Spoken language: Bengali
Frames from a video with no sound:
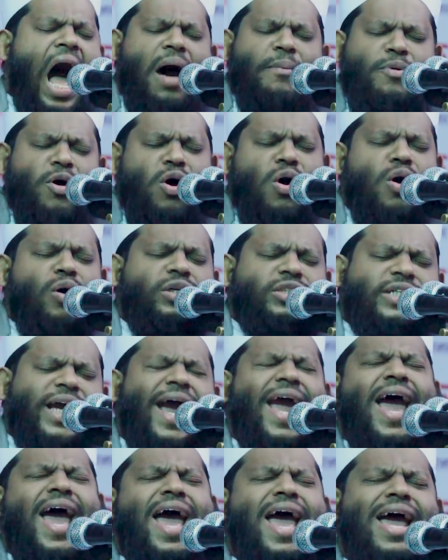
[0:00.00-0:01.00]
আবু
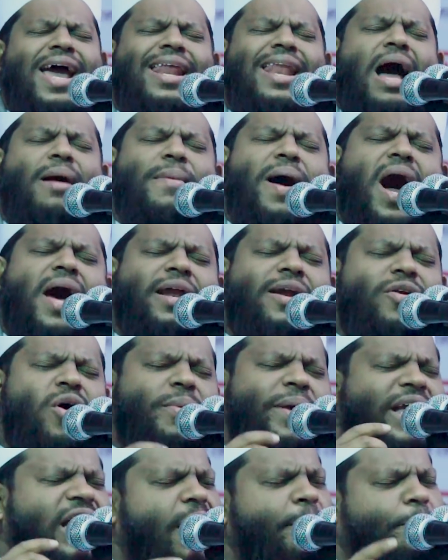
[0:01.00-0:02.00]
জেহেল আমার
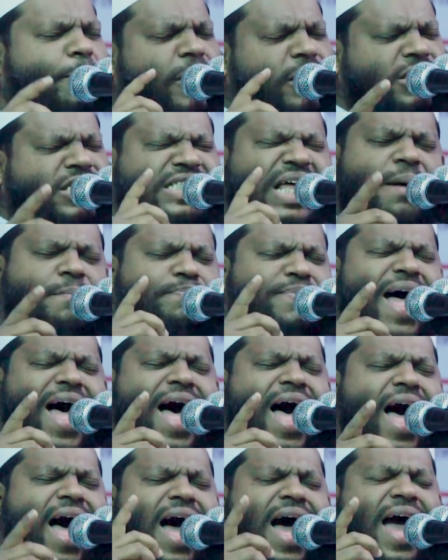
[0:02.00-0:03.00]
নবীকে প্রস্তাব
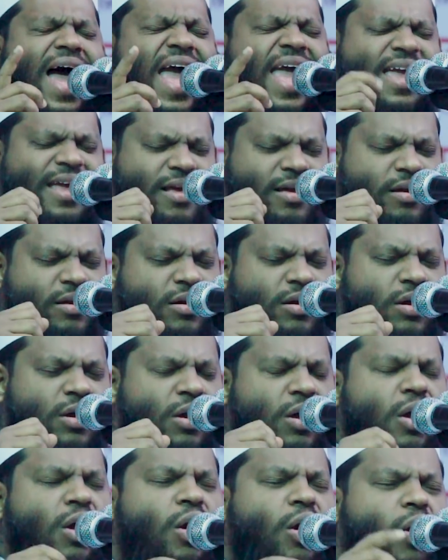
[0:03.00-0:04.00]
দেয়
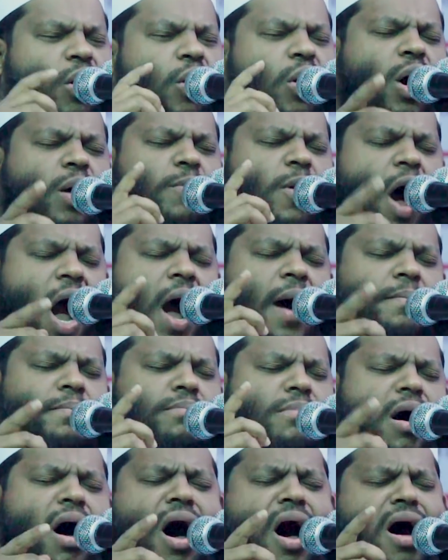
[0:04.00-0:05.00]
ও
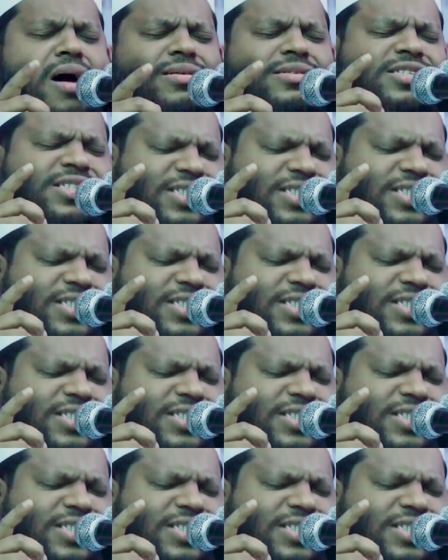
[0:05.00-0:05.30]
মোহাম্মদ